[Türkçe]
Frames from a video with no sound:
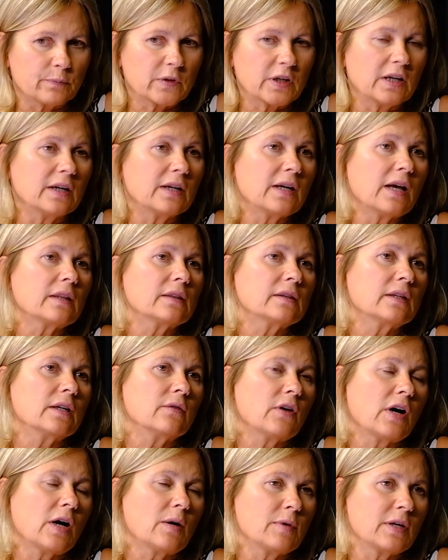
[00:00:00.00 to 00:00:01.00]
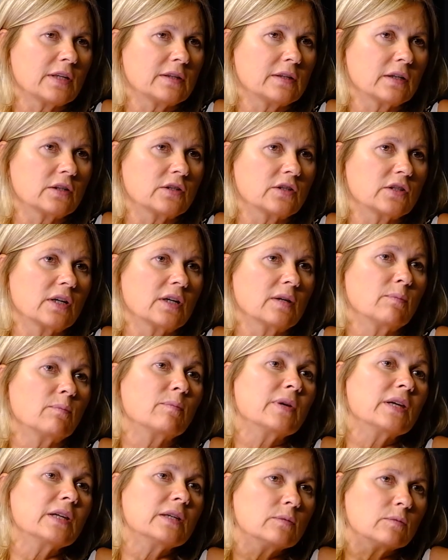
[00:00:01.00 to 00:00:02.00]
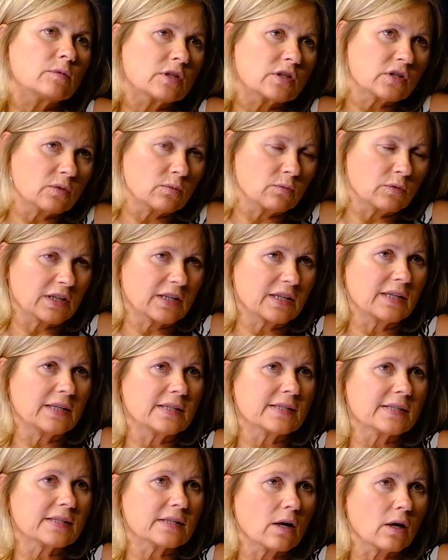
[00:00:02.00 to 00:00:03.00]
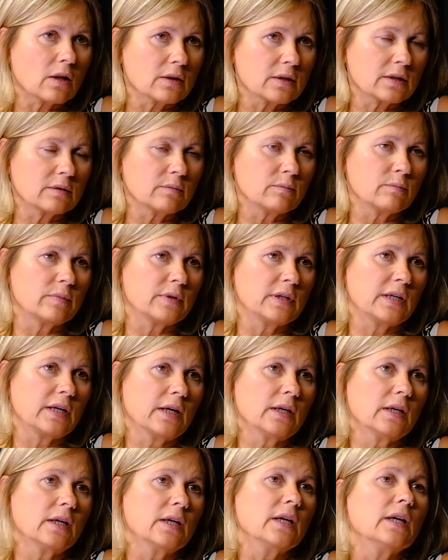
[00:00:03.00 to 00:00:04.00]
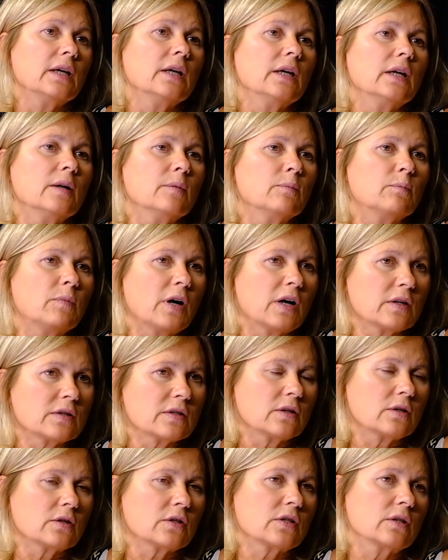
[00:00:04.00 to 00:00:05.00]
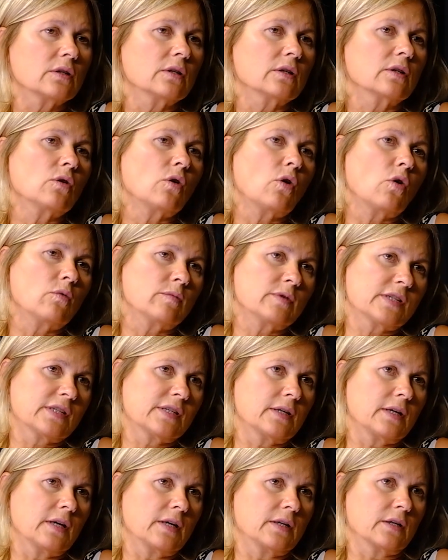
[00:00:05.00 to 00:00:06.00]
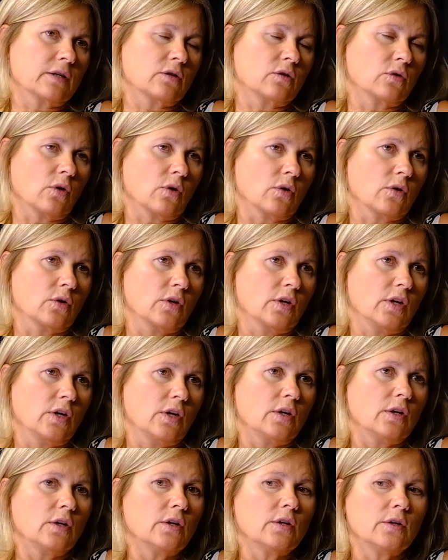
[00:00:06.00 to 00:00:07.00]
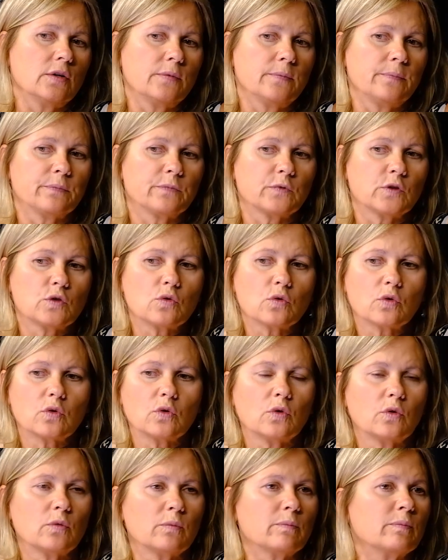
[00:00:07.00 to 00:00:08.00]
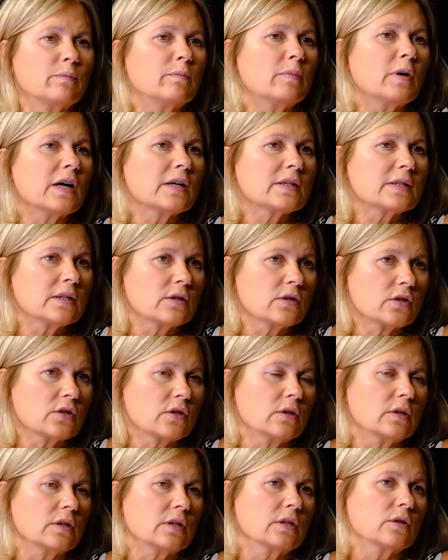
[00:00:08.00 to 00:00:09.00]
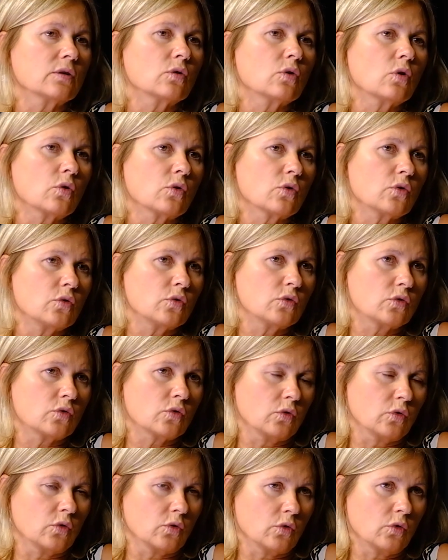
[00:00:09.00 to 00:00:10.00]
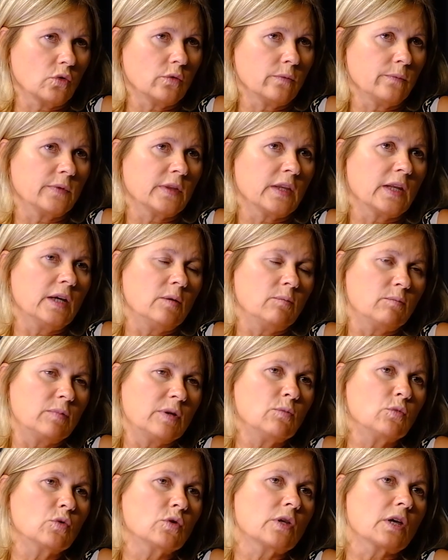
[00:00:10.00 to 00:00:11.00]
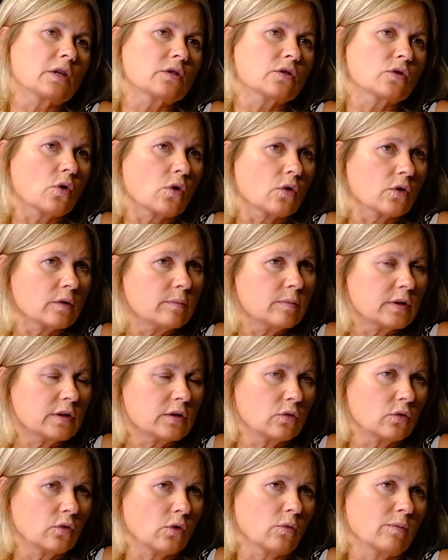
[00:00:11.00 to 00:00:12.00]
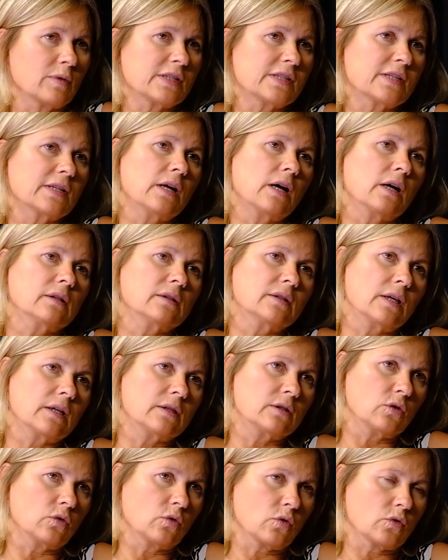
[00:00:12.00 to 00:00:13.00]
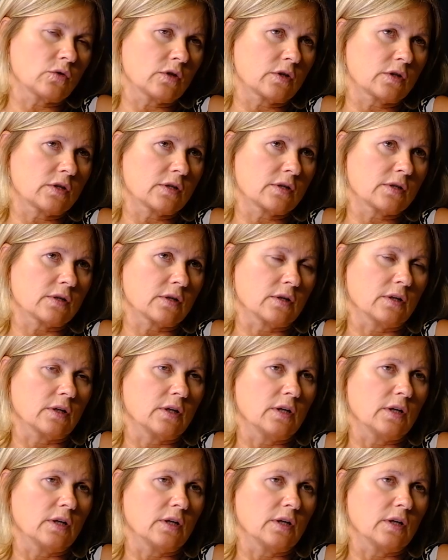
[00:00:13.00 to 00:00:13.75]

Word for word: hayat devam ettikçe benim yaşımdaki insanların bile bazı aşıları olması gerekiyor. E, çünkü bazı aşıların koruyuculuğu bir müddet sonra bitiyor. Mesela tetanoz aşısı.